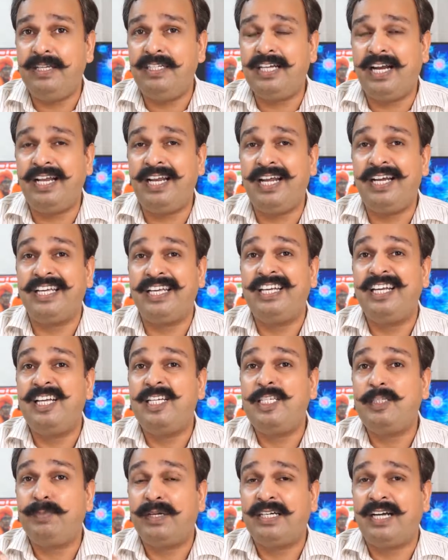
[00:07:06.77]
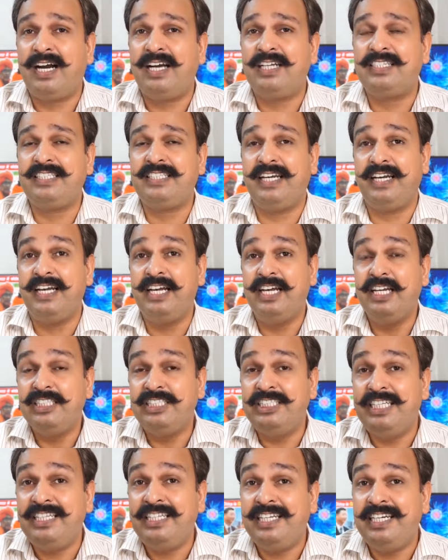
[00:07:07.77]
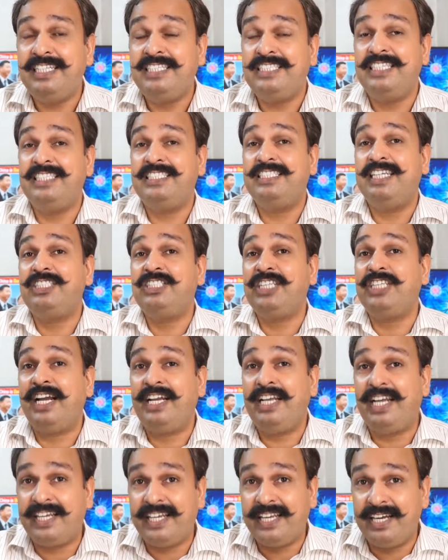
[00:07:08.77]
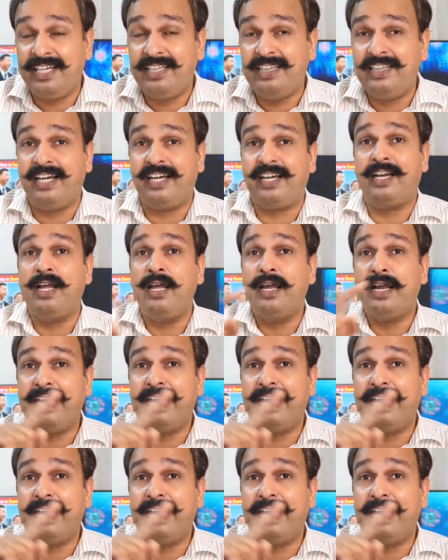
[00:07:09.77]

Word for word: ये भी जाना कि किस प्रकार से जितनी चीजें चाइना के अंदर